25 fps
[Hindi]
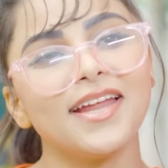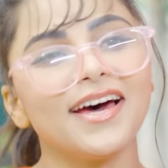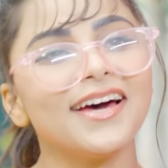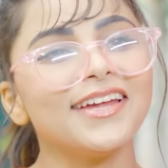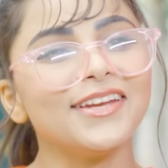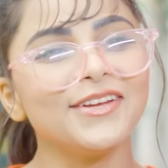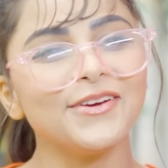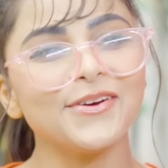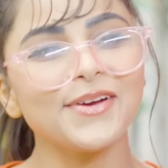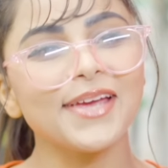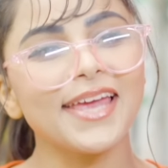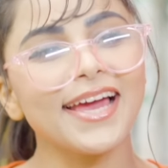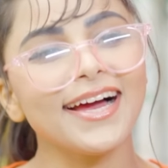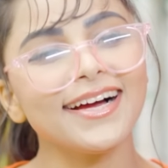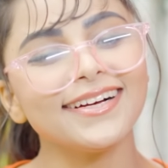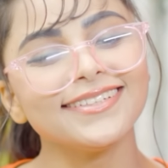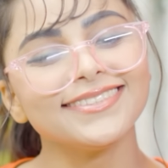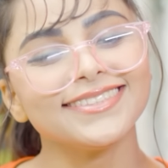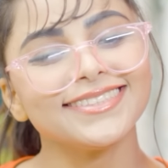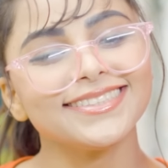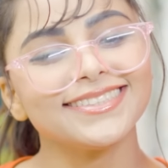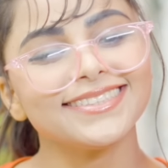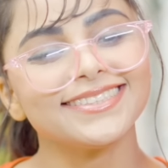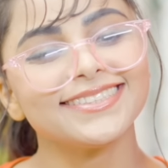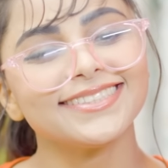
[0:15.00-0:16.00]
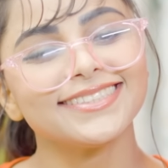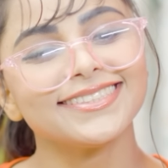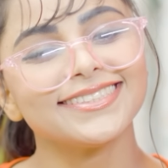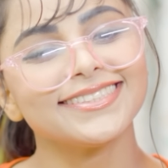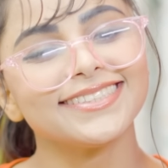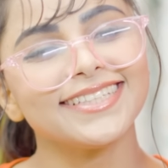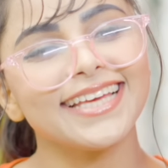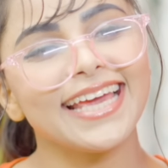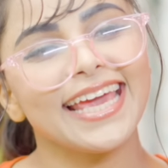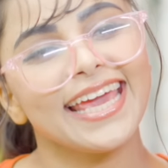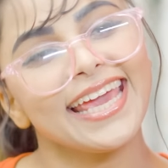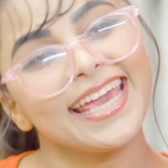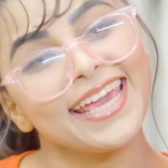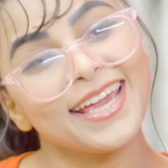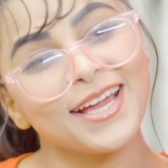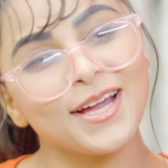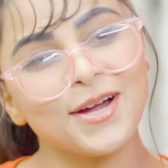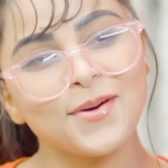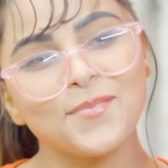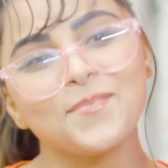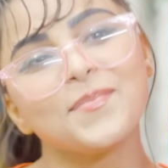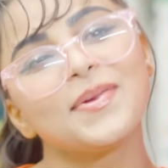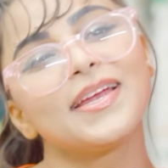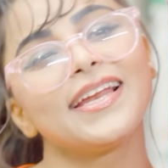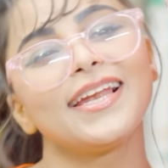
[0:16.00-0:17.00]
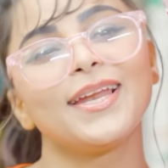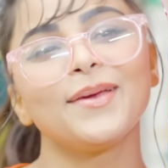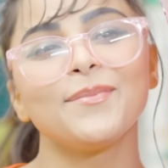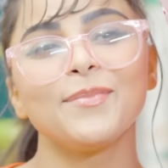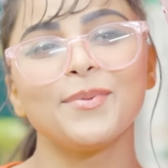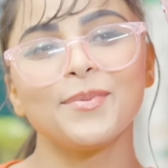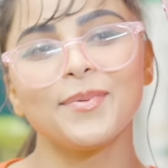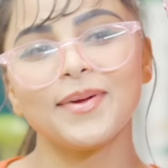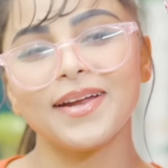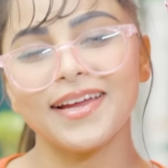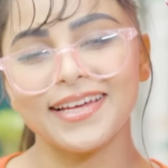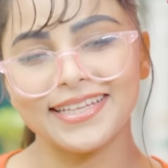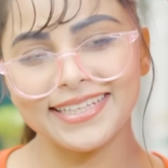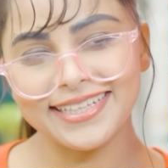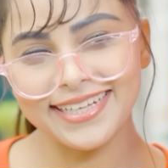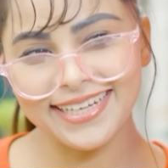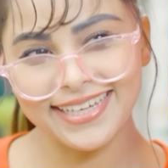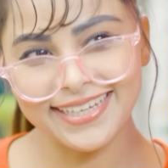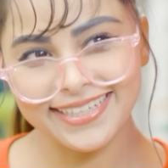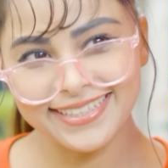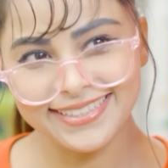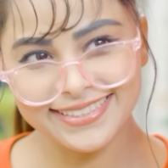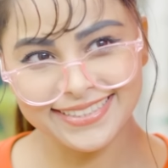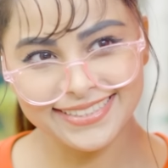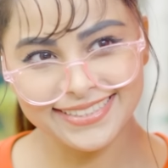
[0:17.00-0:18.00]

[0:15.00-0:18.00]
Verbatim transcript: बना रही हो क्या एक कप मेरे लिए भी बना देना